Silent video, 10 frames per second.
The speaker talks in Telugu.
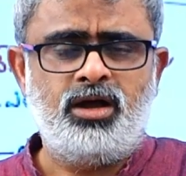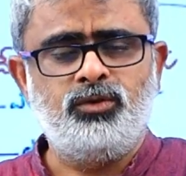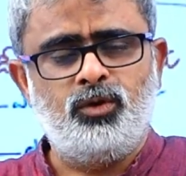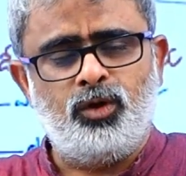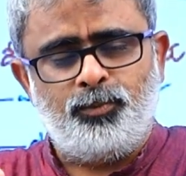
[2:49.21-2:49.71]

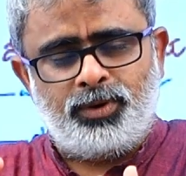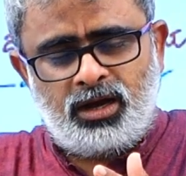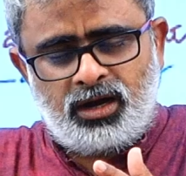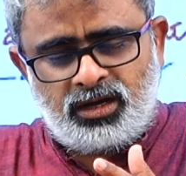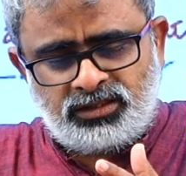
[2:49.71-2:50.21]
అందులో
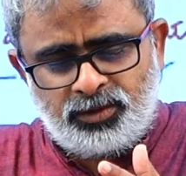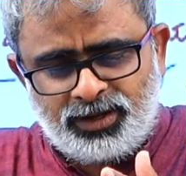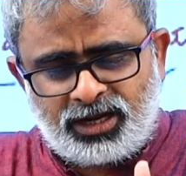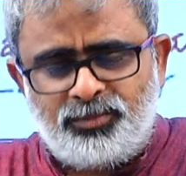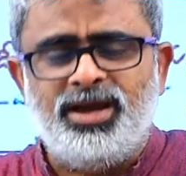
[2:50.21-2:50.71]

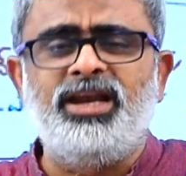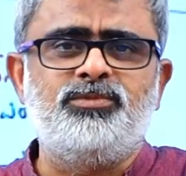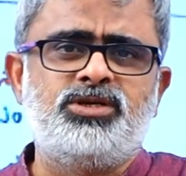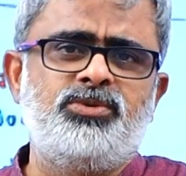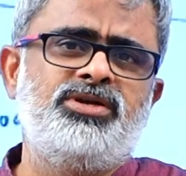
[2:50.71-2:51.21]
ప్రాథమికమైన
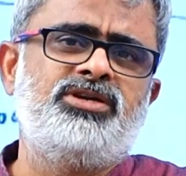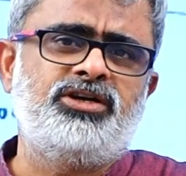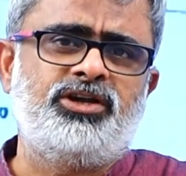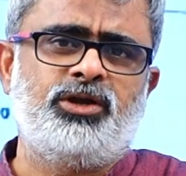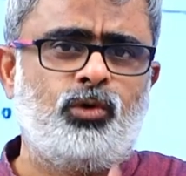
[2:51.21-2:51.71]
అంశం
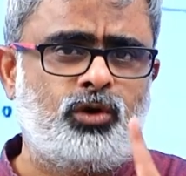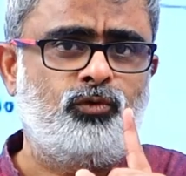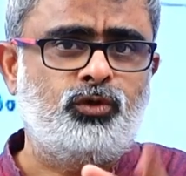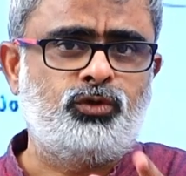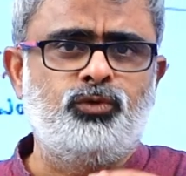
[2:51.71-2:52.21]
ఏంటంటే ఒక
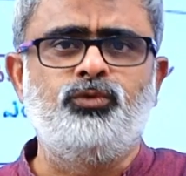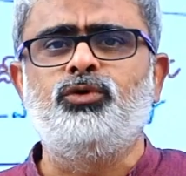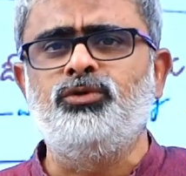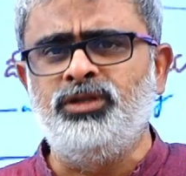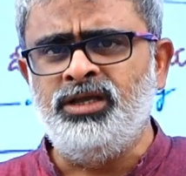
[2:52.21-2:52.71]
వస్తువు
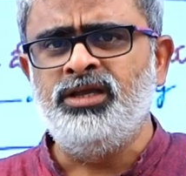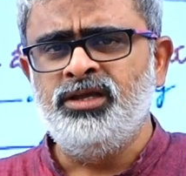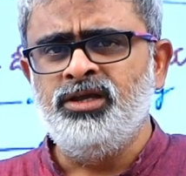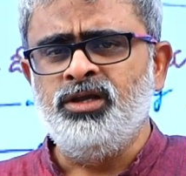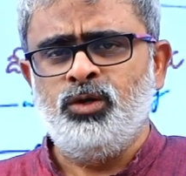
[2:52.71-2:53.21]
ఉంటుంది
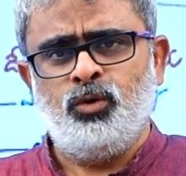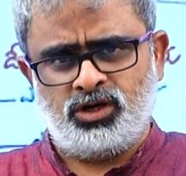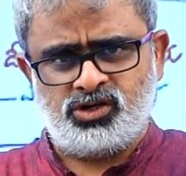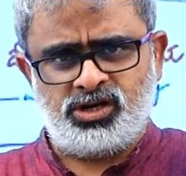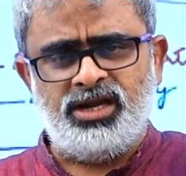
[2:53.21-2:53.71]

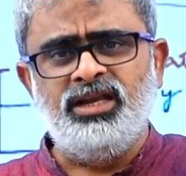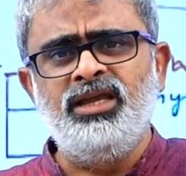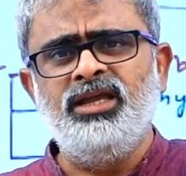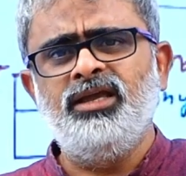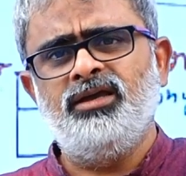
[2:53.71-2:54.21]
ఒక
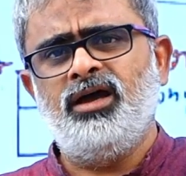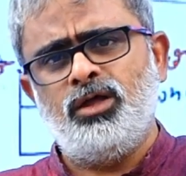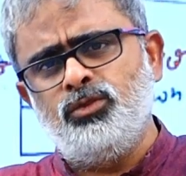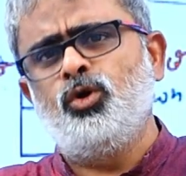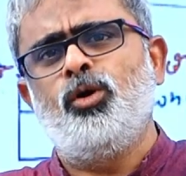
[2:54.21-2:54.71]
శైలి
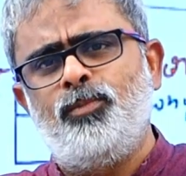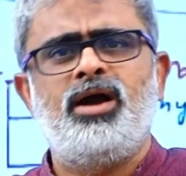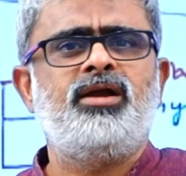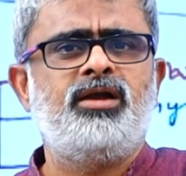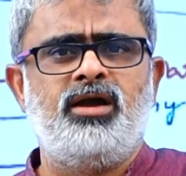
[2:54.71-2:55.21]
అందులో
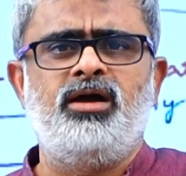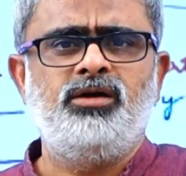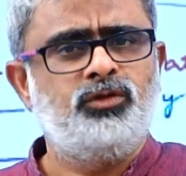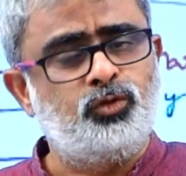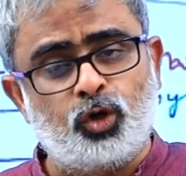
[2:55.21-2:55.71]
భాగంగా
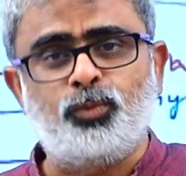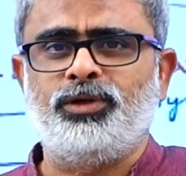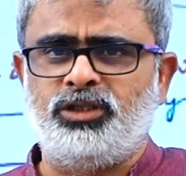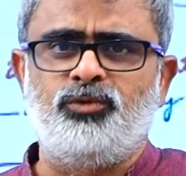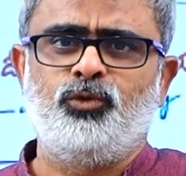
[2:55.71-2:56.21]

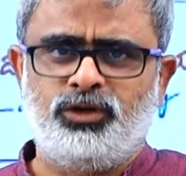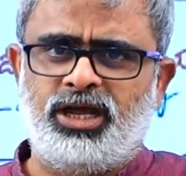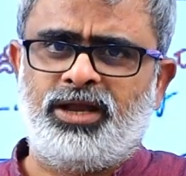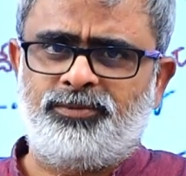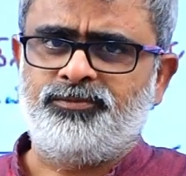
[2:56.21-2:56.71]
దృక్పథం
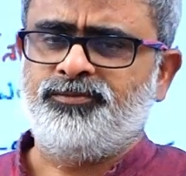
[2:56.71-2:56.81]
ఉంటాయి